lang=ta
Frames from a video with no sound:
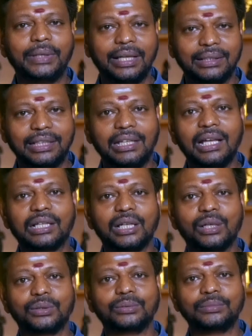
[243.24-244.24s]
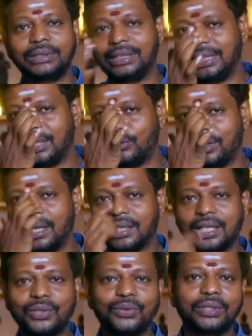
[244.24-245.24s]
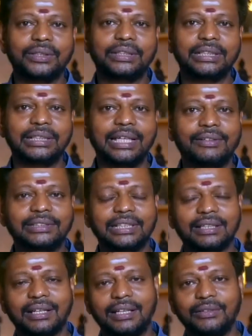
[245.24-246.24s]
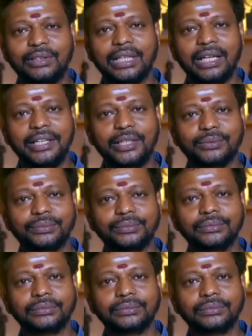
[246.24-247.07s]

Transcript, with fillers: போய் அங்கே தான் லாக் ஆகும் இங்கே ஒன்று லாக் ஆகும் ஒன்று வந்து நேவல் சக்கராவில் வந்து அடிக்கும்